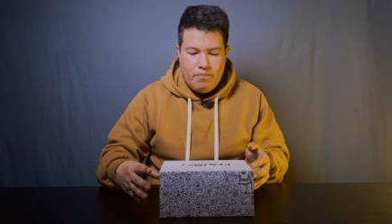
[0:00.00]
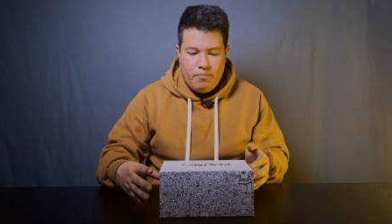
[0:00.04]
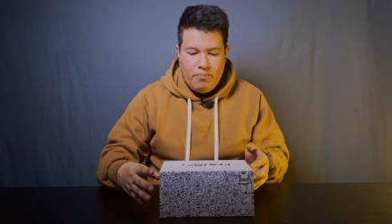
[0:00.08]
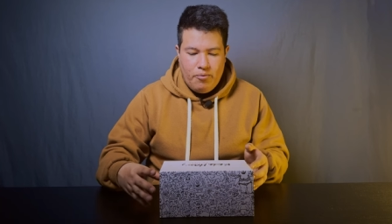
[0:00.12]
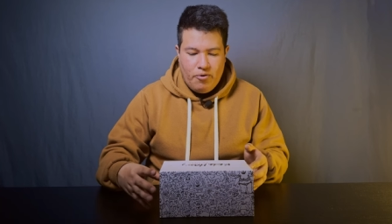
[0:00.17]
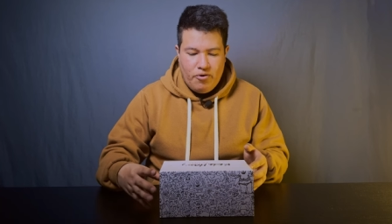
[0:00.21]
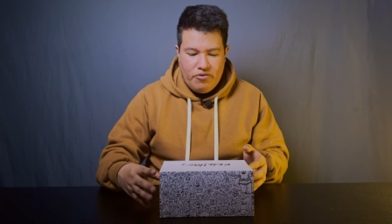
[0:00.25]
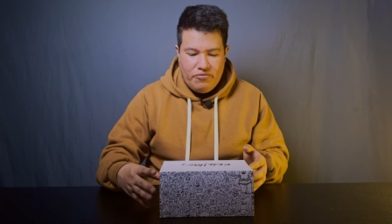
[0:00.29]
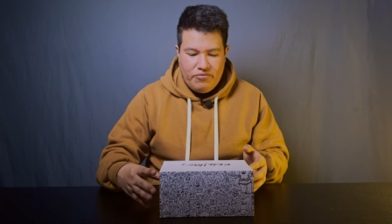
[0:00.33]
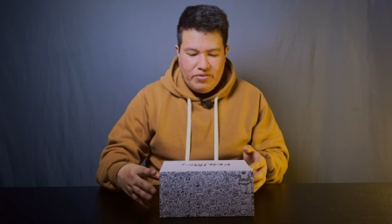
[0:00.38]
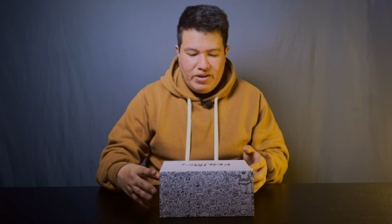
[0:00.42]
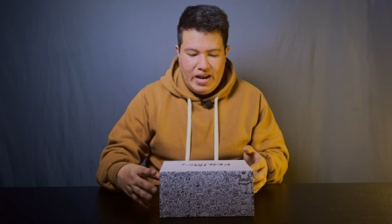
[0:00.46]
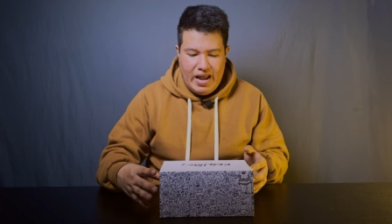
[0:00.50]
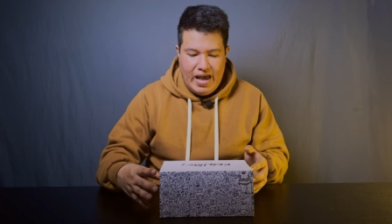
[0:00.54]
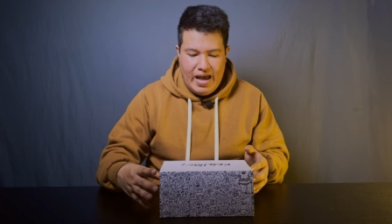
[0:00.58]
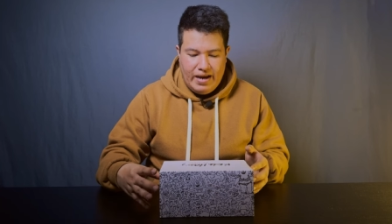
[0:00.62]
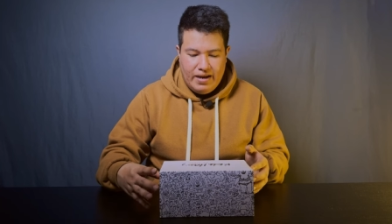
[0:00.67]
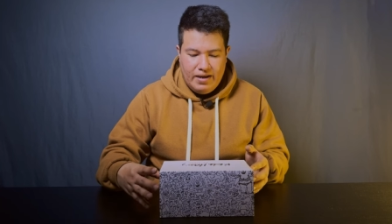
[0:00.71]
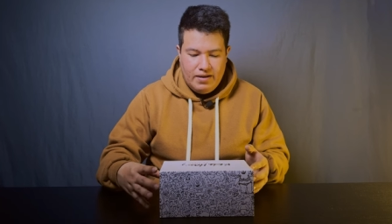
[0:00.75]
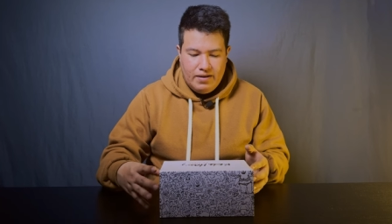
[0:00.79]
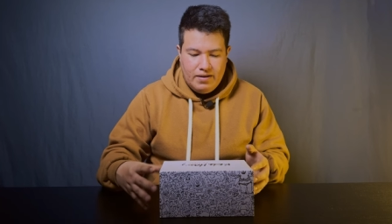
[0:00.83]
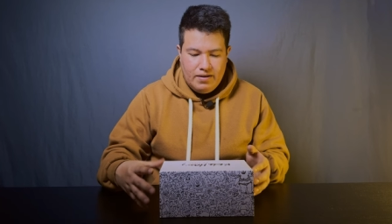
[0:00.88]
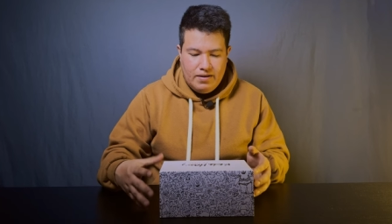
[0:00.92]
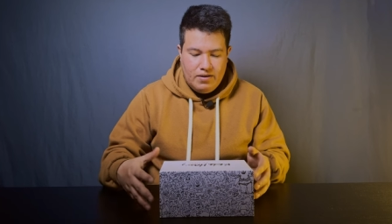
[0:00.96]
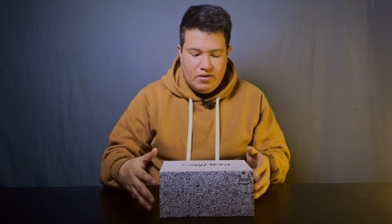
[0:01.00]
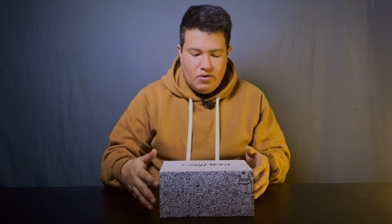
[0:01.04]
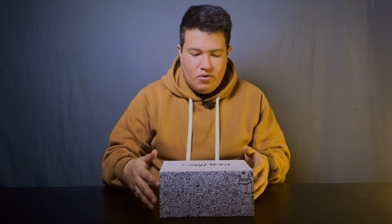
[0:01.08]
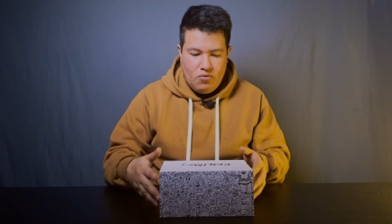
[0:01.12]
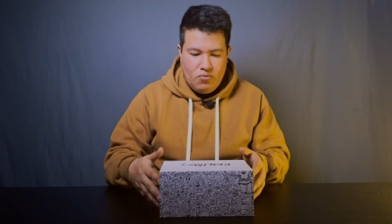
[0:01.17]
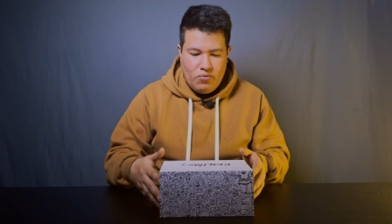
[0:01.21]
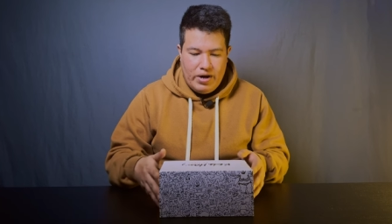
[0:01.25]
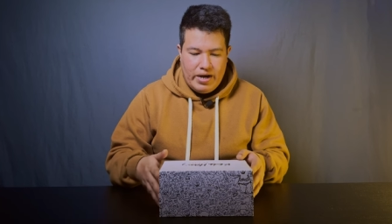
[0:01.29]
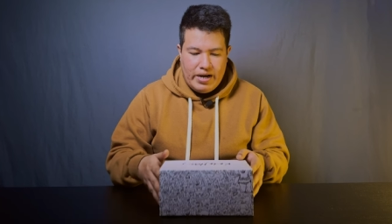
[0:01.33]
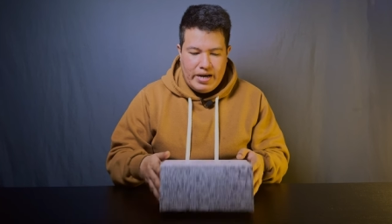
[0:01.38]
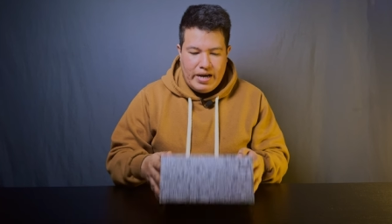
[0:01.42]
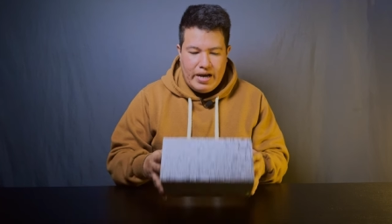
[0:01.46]
por Vilac,
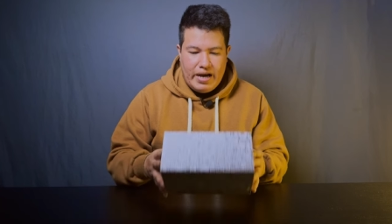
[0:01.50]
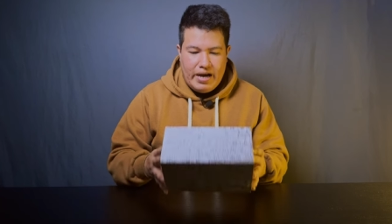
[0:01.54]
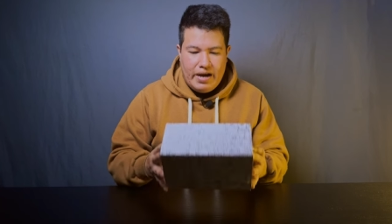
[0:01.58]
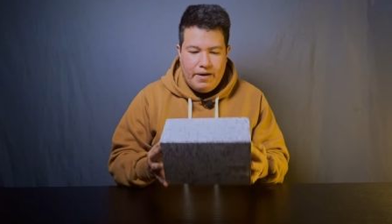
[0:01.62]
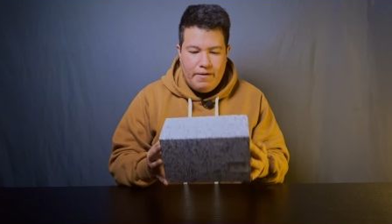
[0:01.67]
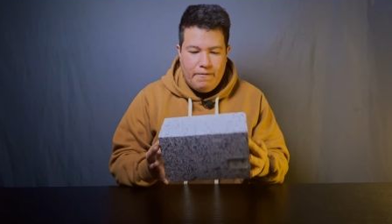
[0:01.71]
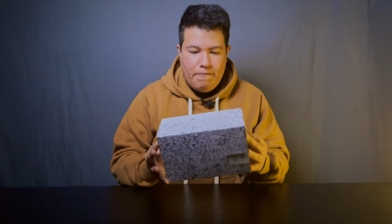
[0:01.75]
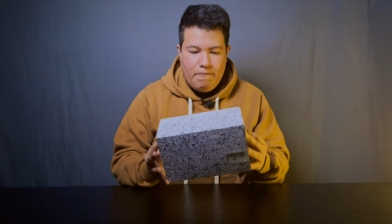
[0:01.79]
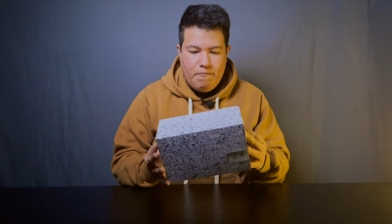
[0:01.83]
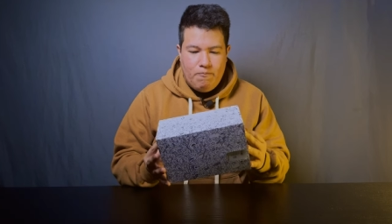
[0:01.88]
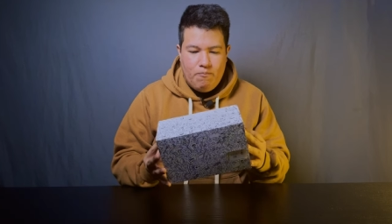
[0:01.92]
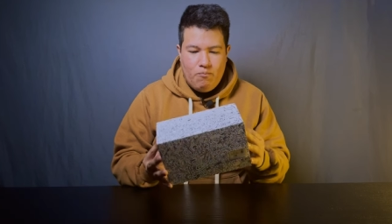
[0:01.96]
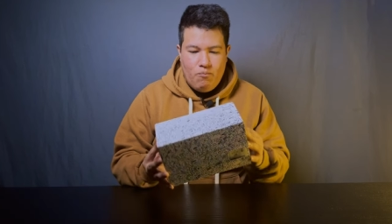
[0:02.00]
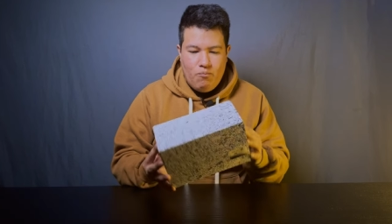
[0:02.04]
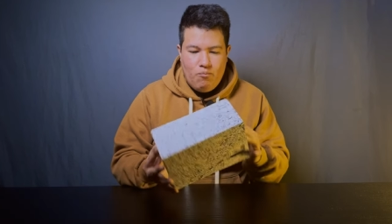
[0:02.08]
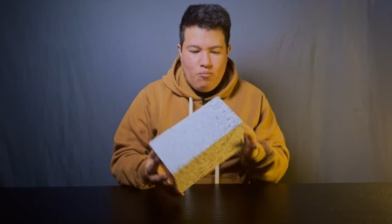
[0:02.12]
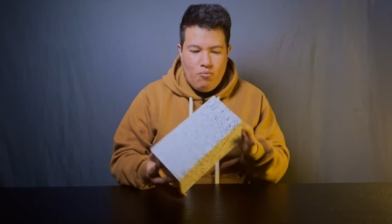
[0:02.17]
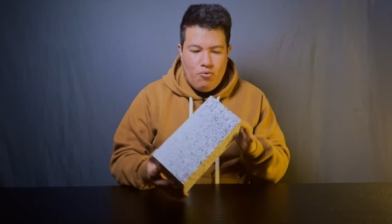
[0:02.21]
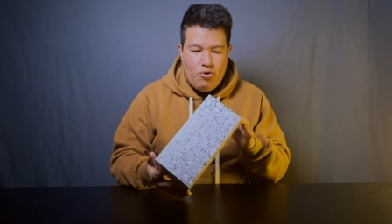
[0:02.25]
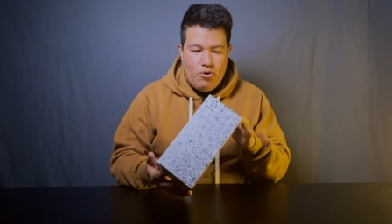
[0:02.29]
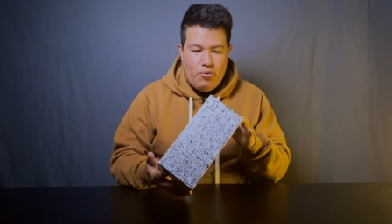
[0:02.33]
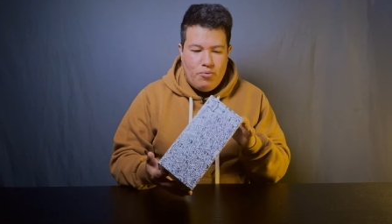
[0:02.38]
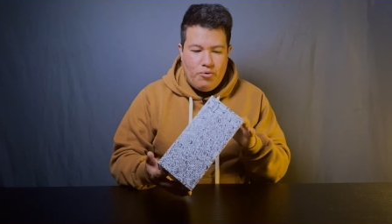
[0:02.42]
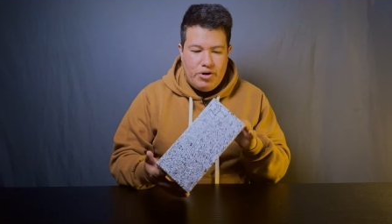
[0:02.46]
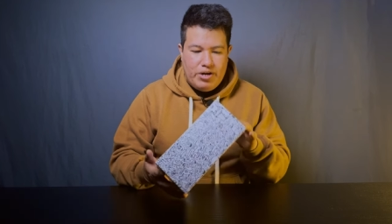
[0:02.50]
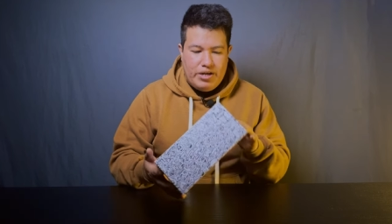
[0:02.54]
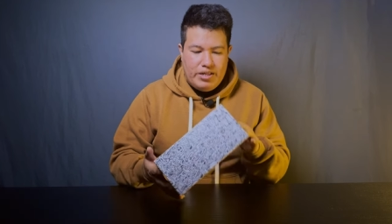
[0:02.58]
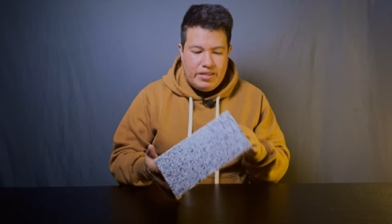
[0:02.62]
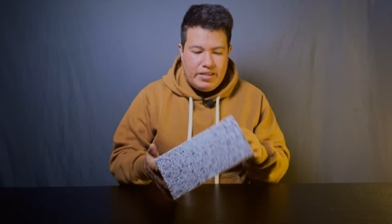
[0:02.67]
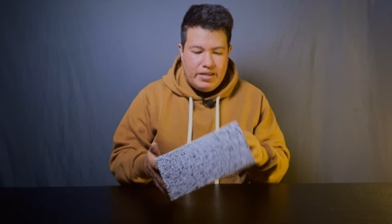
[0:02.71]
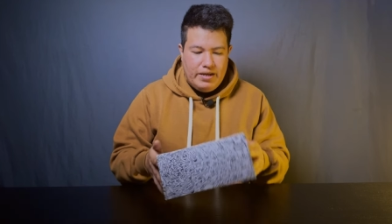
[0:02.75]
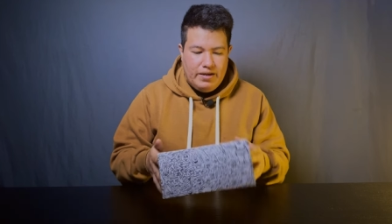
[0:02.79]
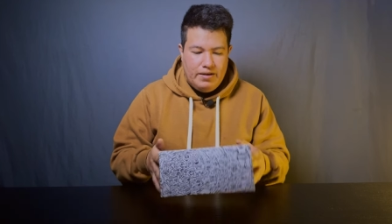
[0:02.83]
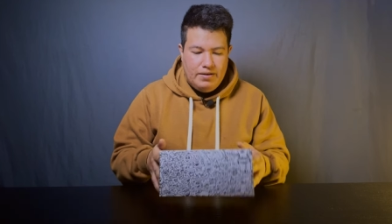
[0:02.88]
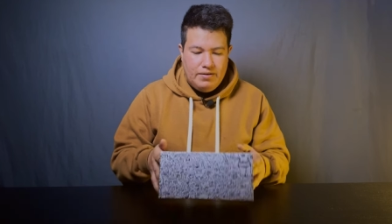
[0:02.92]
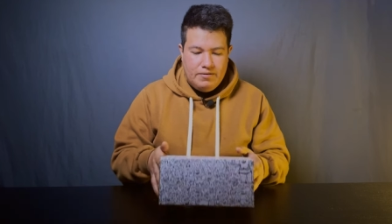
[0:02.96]
una caja muy
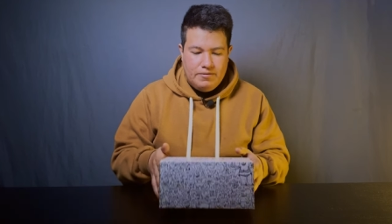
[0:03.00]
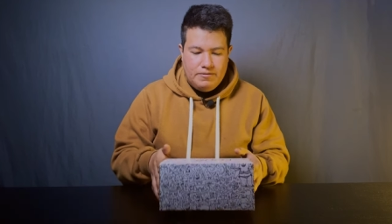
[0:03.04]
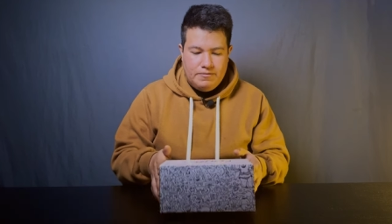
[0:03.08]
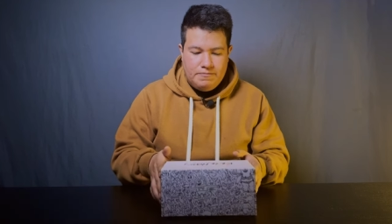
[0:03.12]
bonita